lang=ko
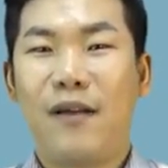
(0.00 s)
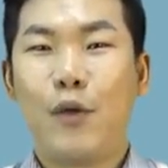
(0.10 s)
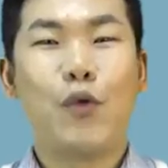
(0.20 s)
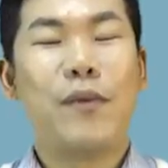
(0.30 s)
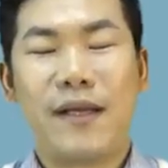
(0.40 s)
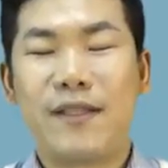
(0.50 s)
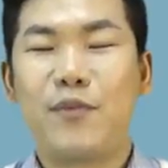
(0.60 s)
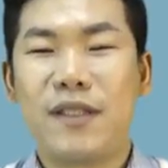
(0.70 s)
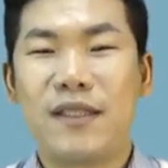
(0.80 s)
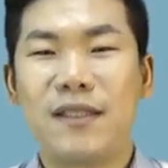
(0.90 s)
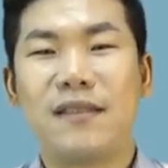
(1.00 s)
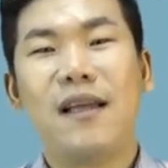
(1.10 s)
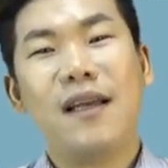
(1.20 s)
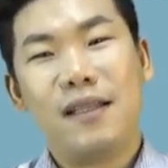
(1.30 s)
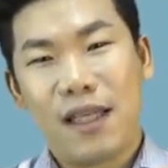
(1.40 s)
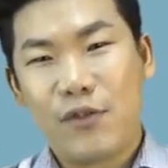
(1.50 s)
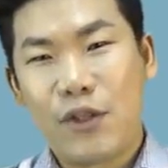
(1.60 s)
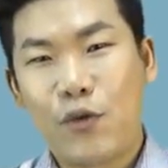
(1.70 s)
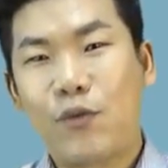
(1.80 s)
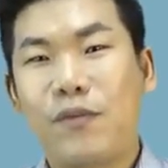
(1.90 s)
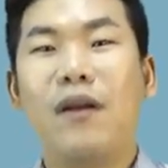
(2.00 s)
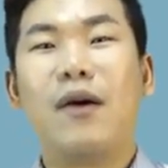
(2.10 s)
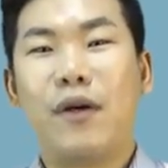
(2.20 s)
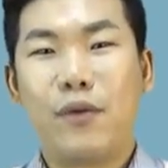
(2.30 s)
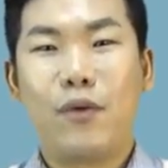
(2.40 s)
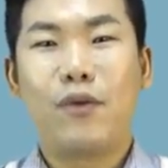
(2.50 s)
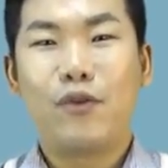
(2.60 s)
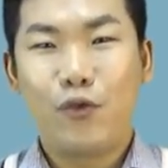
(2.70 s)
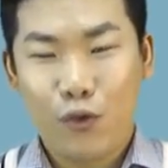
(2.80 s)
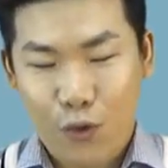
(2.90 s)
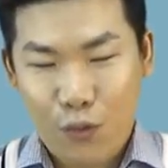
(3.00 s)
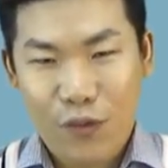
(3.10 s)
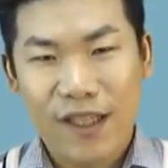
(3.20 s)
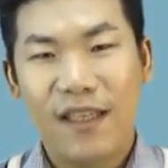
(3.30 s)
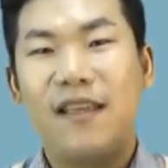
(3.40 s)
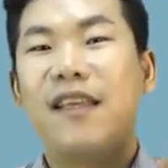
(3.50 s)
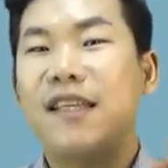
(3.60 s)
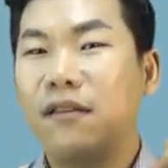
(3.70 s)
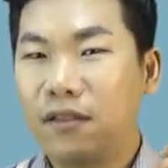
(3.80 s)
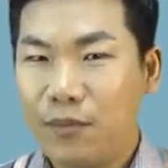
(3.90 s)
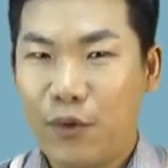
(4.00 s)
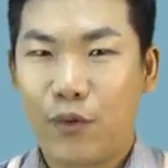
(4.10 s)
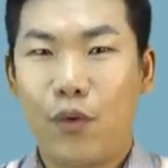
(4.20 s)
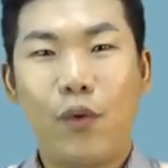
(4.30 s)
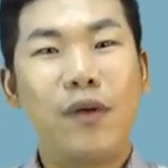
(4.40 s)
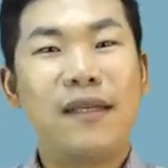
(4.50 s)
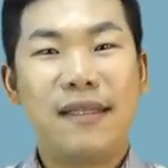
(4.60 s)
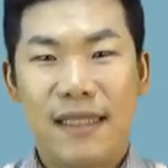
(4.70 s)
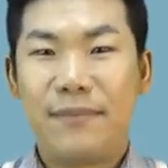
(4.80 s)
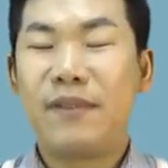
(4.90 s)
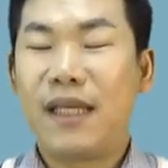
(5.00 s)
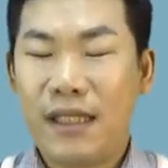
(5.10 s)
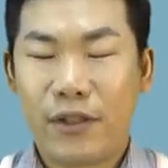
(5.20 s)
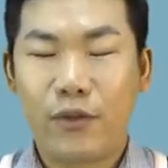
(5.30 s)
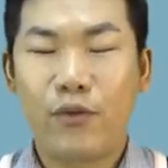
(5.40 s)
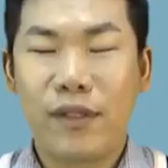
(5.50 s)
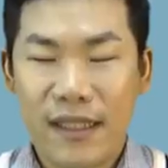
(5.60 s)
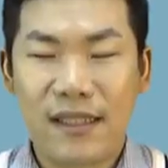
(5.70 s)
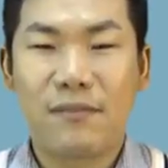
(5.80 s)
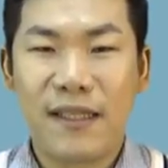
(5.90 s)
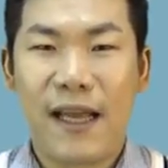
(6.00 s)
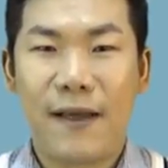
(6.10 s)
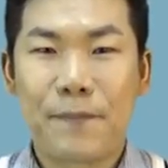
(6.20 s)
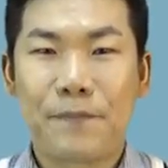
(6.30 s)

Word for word: 또 많으신 분들은 대출이 조금 덜 나와도 충분히 현금 주고 집 살 수 있습니다.